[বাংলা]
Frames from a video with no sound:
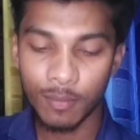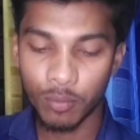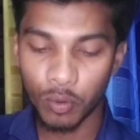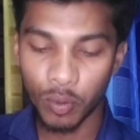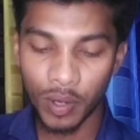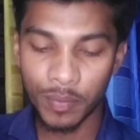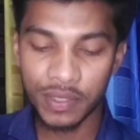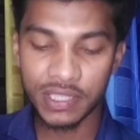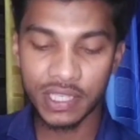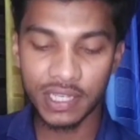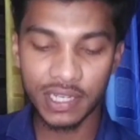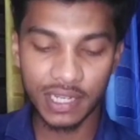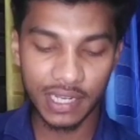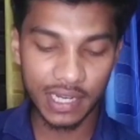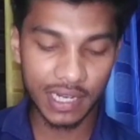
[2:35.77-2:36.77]
প্রোফাইল পিকচার
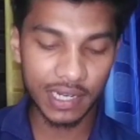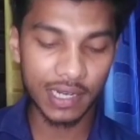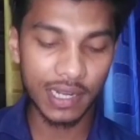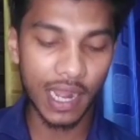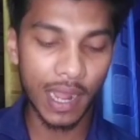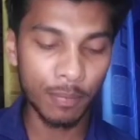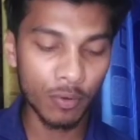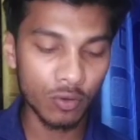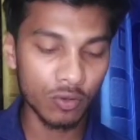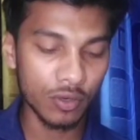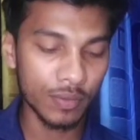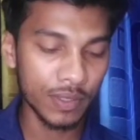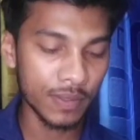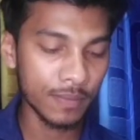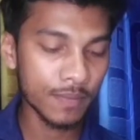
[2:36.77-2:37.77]
আপলোড
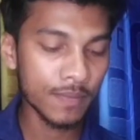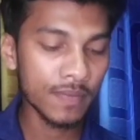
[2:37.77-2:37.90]
করবেন